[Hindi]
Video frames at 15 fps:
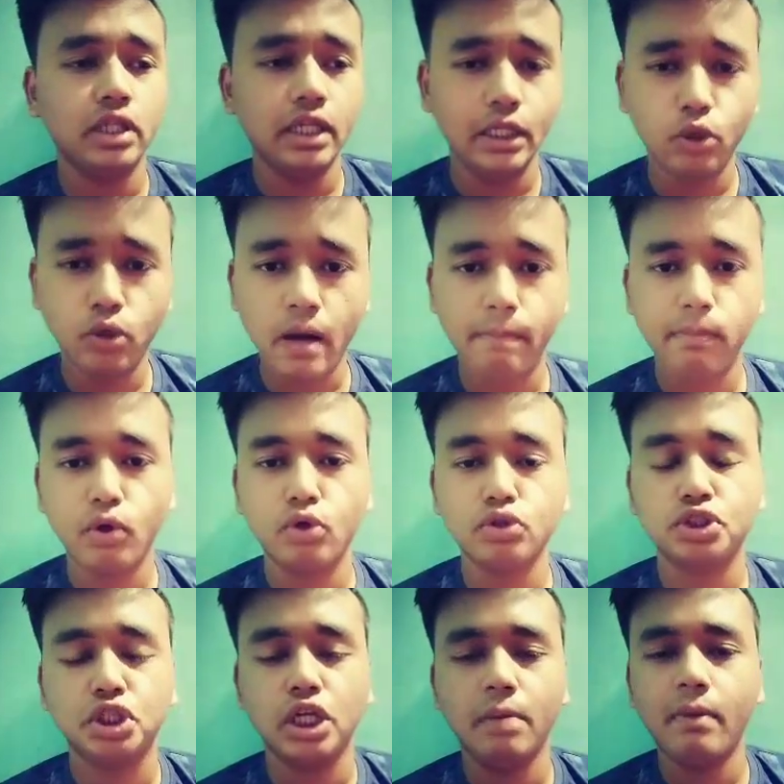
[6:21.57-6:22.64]
तीनों आप लोग को
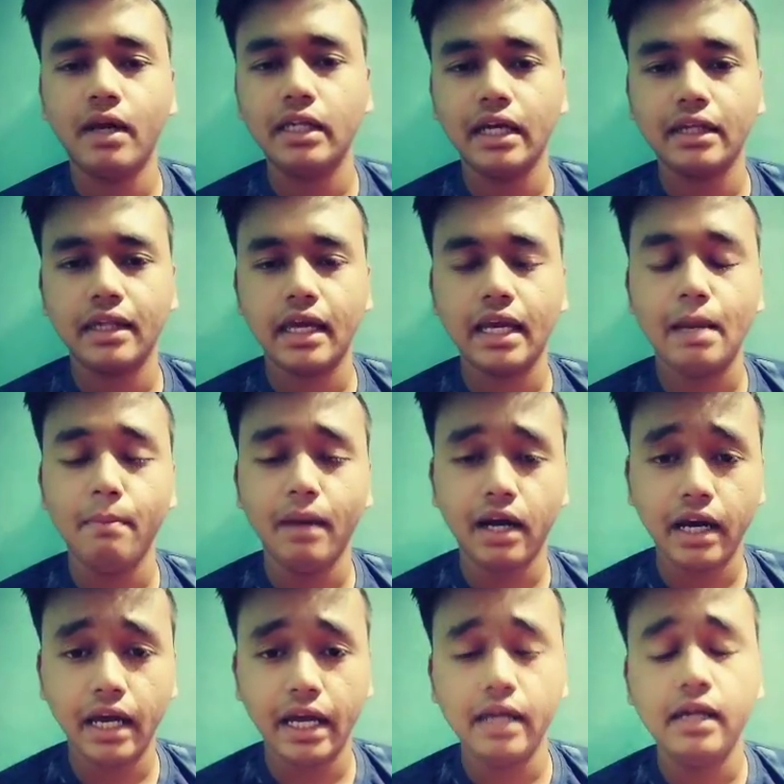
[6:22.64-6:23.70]
स्ट्रीमर देखने के लिए मिल
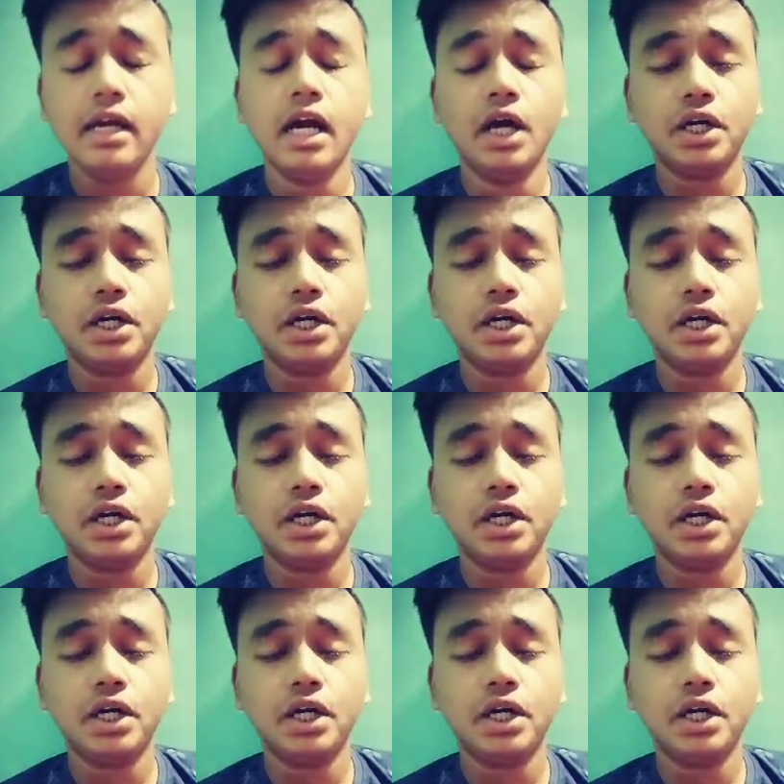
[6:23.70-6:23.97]
रहे हैं